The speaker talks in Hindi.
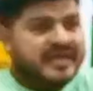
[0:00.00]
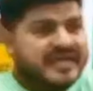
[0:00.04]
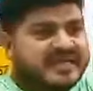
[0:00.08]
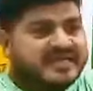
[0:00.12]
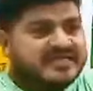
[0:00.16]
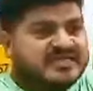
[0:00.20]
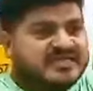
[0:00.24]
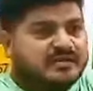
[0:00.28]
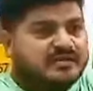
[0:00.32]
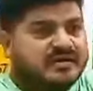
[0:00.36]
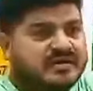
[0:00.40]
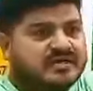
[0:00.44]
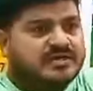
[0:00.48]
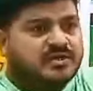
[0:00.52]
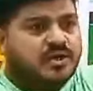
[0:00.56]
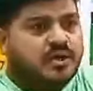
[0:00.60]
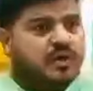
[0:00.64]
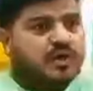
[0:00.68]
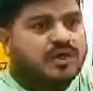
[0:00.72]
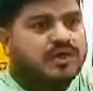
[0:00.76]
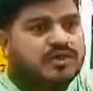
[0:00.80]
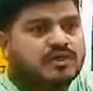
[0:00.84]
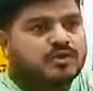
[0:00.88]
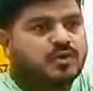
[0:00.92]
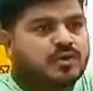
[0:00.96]
डील समझ
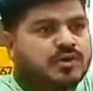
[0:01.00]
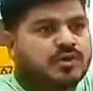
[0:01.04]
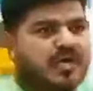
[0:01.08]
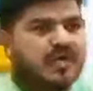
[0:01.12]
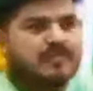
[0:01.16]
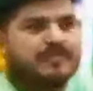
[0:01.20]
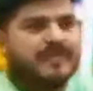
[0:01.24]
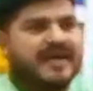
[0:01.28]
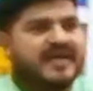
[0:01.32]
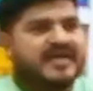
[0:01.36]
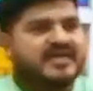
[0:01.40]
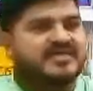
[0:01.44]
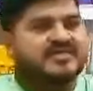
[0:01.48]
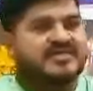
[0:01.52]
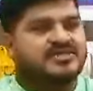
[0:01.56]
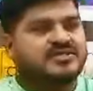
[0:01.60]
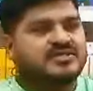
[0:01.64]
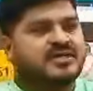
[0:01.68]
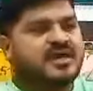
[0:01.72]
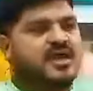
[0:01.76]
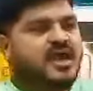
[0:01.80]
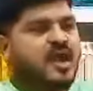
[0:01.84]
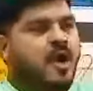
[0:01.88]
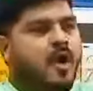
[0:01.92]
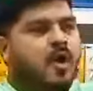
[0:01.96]
दो स्टूडेंट पैकेज
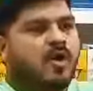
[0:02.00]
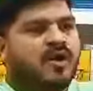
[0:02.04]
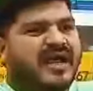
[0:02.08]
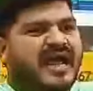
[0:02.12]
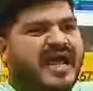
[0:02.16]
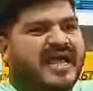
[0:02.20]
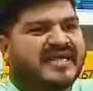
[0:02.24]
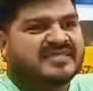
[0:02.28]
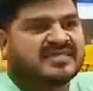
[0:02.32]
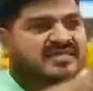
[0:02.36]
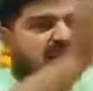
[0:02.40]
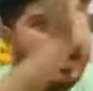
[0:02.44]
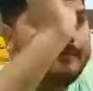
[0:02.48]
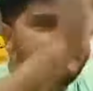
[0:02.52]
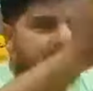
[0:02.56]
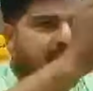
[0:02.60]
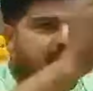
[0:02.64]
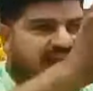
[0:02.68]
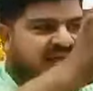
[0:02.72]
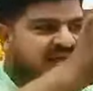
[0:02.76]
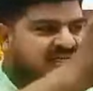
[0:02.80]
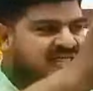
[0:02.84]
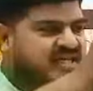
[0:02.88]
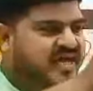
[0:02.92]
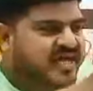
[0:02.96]
और ऐसा
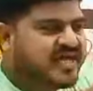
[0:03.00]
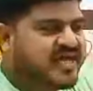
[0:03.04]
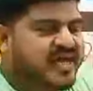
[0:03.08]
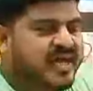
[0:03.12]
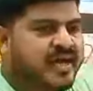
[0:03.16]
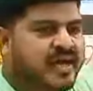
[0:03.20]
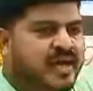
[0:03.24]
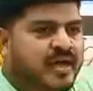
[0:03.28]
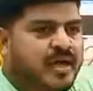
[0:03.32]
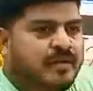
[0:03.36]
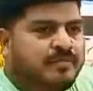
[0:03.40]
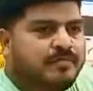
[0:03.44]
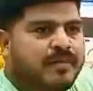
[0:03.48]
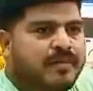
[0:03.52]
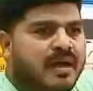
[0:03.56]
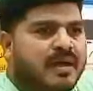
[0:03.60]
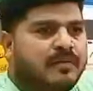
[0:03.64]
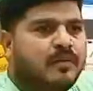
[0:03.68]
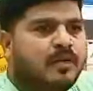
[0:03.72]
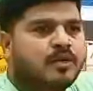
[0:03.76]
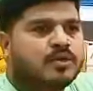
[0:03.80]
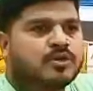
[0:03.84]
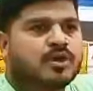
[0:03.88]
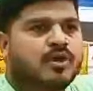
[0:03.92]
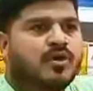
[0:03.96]
पैकेज है ये मैं
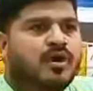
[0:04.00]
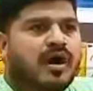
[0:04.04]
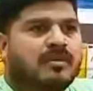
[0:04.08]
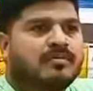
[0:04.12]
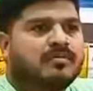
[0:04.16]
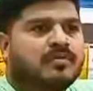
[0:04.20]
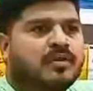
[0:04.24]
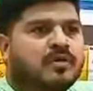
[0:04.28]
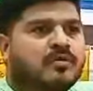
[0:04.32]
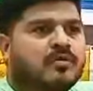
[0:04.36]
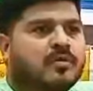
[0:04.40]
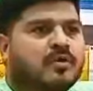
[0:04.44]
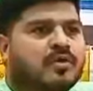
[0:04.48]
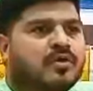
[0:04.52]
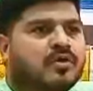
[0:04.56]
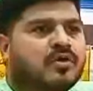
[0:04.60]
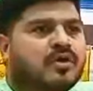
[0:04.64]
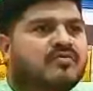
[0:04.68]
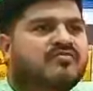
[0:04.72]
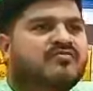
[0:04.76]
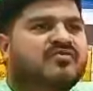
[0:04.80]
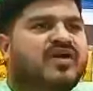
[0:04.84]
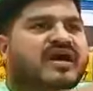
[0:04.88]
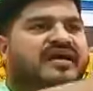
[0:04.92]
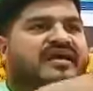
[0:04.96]
बोलता हूँ आप लोग
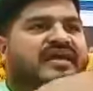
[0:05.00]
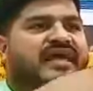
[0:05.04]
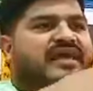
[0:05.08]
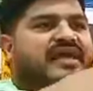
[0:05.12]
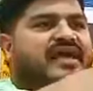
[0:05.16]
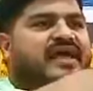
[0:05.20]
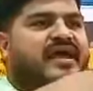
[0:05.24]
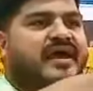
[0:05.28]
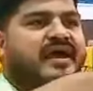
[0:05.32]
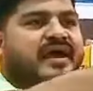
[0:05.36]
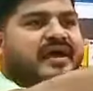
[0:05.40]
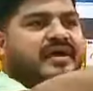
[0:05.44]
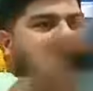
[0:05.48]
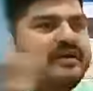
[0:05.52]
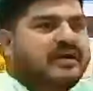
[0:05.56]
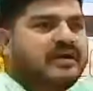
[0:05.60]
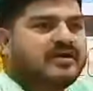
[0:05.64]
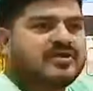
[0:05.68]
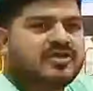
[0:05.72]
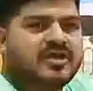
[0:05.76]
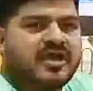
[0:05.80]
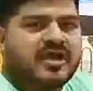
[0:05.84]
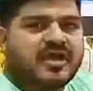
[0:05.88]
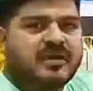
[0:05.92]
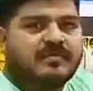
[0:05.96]
बोलोगे वाकई एंड
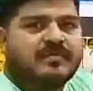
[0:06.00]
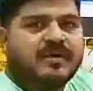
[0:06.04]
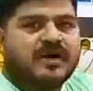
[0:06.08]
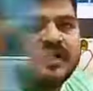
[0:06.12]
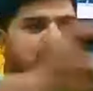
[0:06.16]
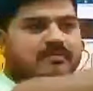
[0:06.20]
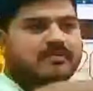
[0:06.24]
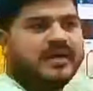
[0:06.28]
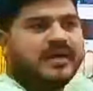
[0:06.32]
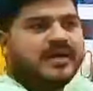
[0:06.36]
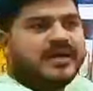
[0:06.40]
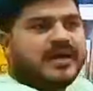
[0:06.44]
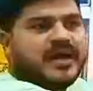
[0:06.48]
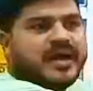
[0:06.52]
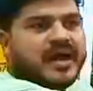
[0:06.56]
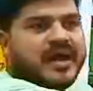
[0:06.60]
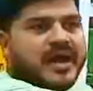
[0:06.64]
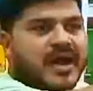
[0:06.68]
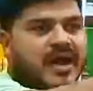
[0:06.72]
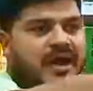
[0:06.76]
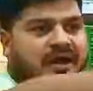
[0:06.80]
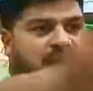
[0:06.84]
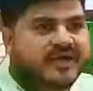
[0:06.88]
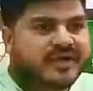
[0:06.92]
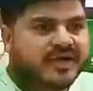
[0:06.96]
कर दिया रहमान भाई ने
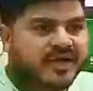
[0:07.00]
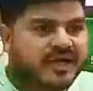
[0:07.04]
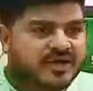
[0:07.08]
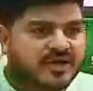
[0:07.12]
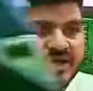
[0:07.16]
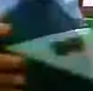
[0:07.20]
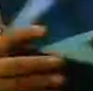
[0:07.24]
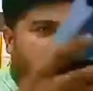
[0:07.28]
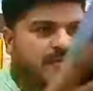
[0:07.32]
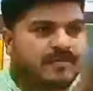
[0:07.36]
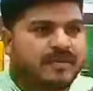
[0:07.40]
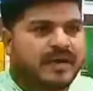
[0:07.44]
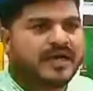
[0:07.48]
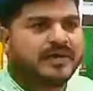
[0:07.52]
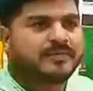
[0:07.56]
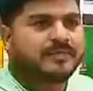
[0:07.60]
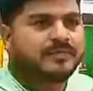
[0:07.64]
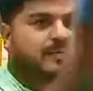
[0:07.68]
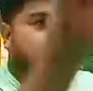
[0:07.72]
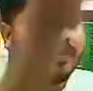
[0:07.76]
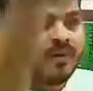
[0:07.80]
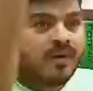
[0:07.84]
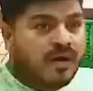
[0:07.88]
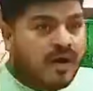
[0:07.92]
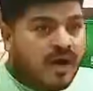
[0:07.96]
एंड कर दिया भाई
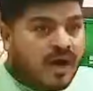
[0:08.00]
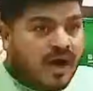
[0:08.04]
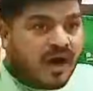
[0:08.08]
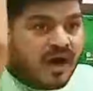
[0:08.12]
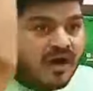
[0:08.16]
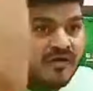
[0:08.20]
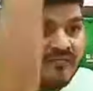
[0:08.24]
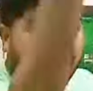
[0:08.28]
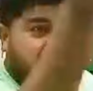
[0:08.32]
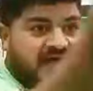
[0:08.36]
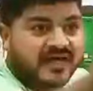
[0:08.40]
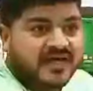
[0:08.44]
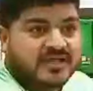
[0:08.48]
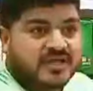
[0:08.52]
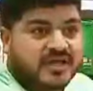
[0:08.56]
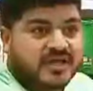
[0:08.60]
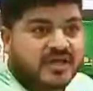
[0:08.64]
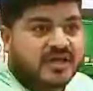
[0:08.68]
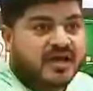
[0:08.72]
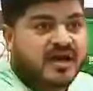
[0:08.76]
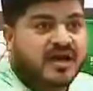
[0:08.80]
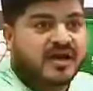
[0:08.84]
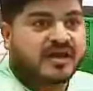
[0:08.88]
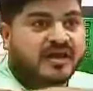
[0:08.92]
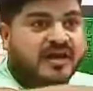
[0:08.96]
हवा की
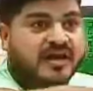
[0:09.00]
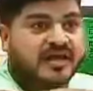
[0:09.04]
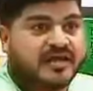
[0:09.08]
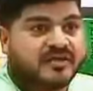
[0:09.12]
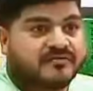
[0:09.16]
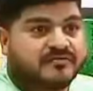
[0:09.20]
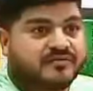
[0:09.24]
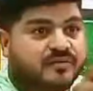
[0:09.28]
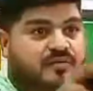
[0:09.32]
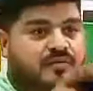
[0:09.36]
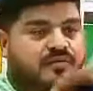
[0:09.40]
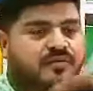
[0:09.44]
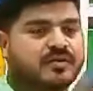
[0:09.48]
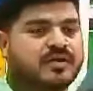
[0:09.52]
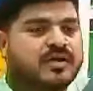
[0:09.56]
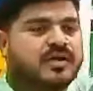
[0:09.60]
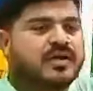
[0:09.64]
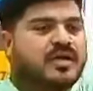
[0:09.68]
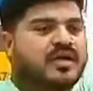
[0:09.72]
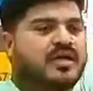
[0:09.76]
तरह आ रही है फोन